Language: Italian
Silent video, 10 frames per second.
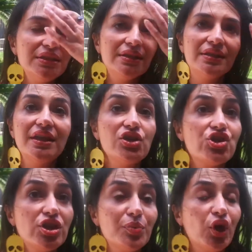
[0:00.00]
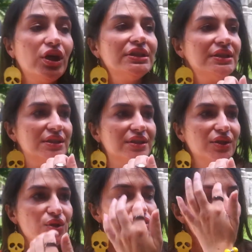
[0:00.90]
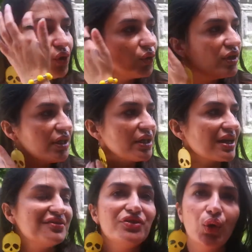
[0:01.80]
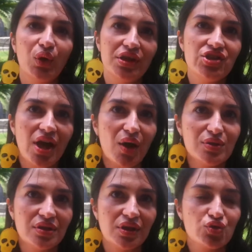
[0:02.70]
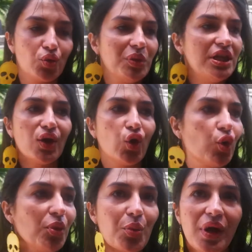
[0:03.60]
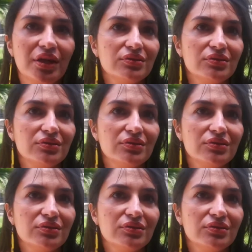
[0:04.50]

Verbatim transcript: del cibo, eh, non solo i ravioli jiaozi che somigliano come ormai